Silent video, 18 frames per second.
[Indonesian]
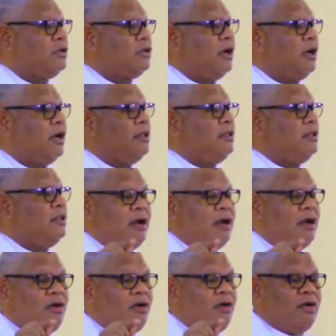sausa rei
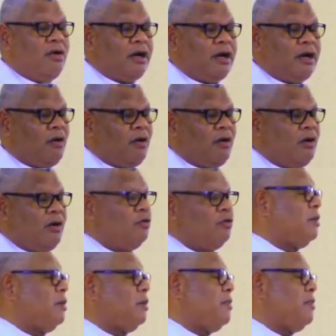dina non
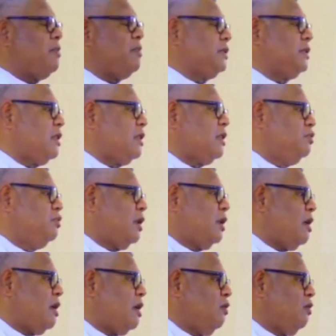rarao tamat, kutamat sa
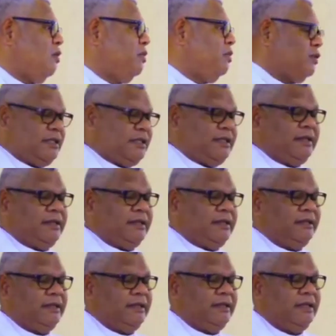dabuta na kalumi
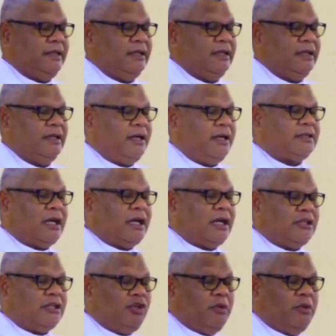sese.
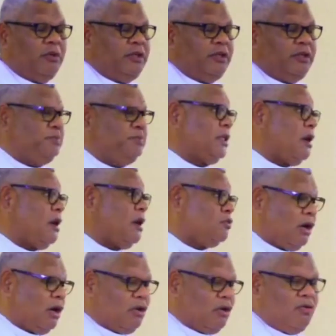per sati kumai
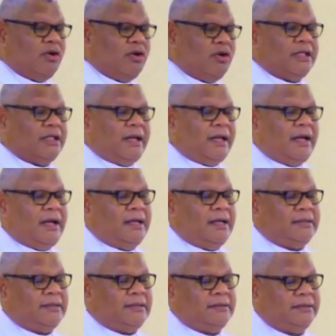cipita kau sarongo
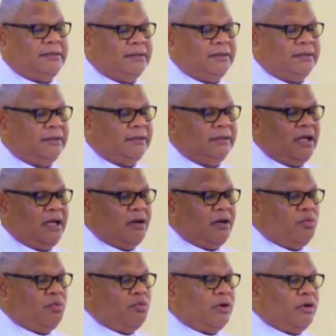tatalnga
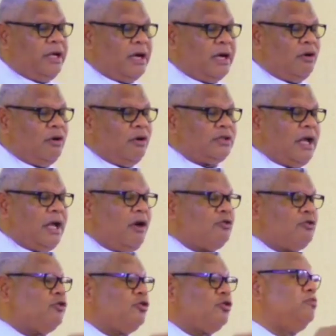anda bukun ria kau
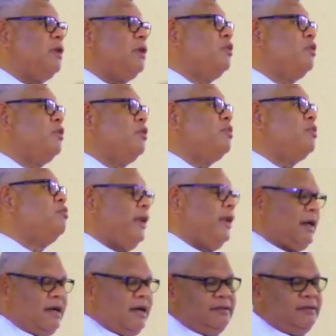salah sumai mau
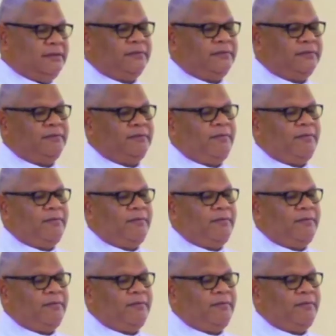bulera.